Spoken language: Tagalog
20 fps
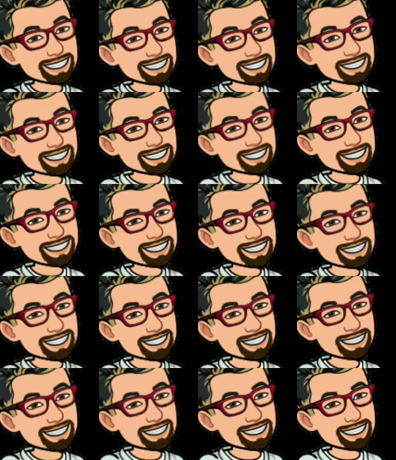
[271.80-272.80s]
balik ulit tayo
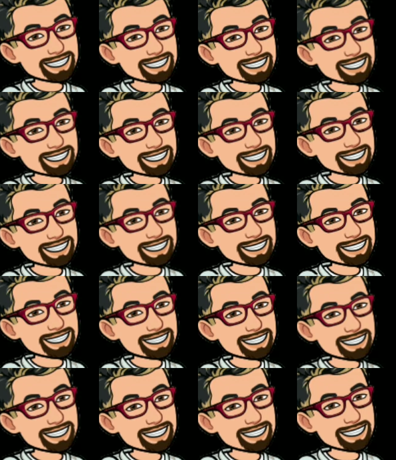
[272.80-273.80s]
dun sa site
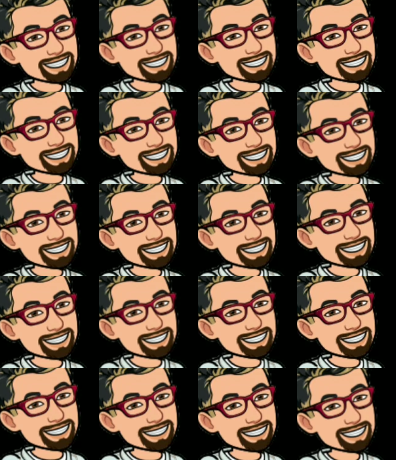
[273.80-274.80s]

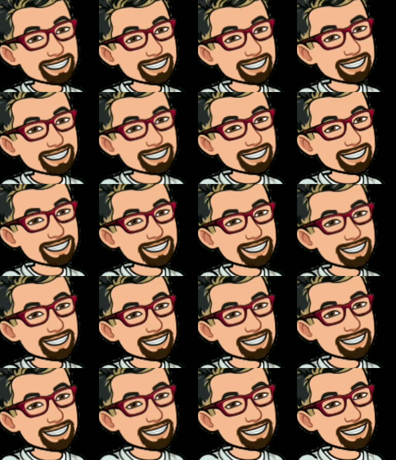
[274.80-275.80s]
So yon connected na yung
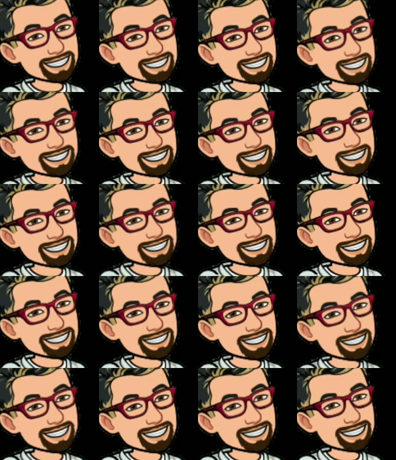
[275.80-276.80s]
wallet.
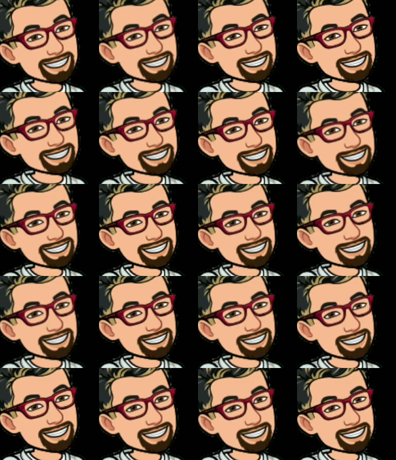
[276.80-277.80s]
So ang next
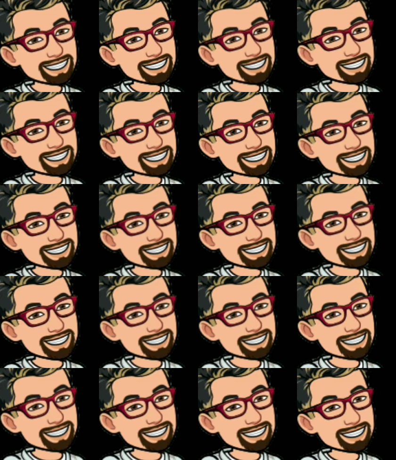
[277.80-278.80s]
step is
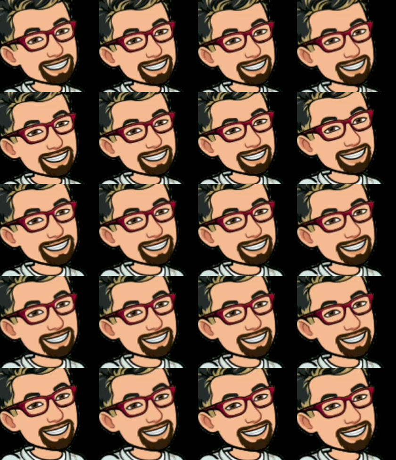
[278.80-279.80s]
click mo
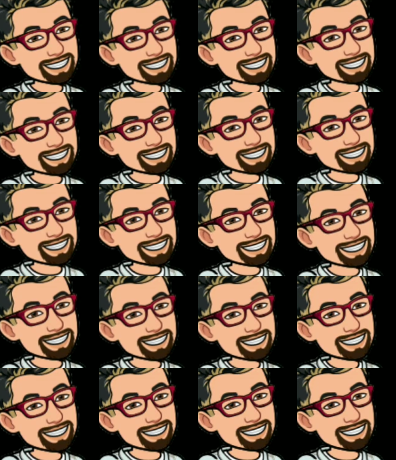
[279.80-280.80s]
itong
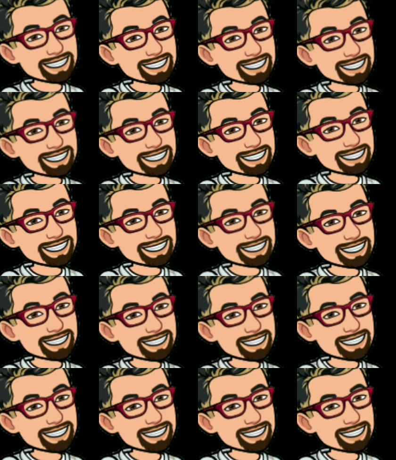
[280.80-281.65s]
submit wallet.